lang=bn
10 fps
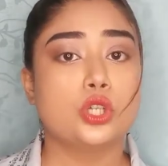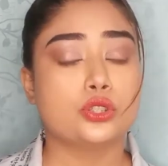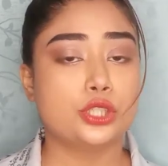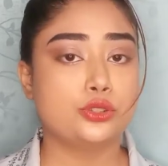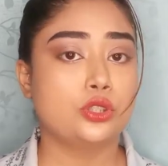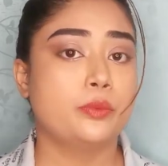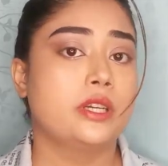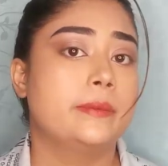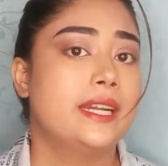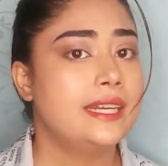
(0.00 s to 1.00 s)
যথেষ্ট
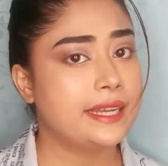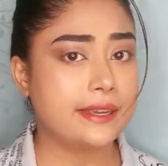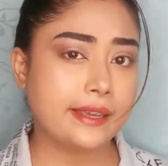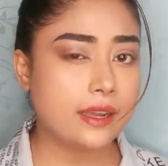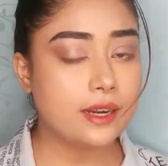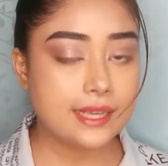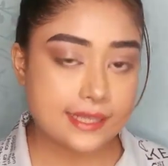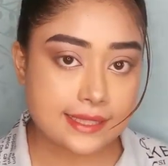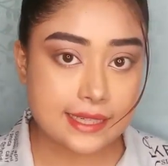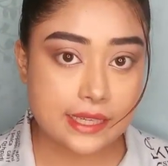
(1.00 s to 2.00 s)
পরিমাণে টেক কেয়ার
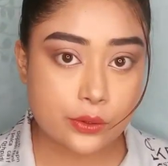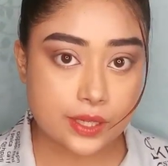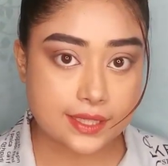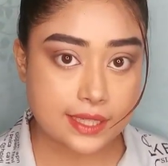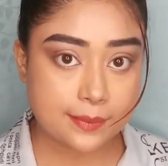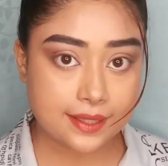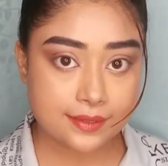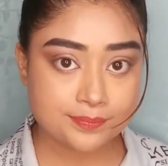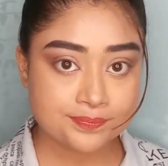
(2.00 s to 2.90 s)
ইজিলি হয়ে যাবে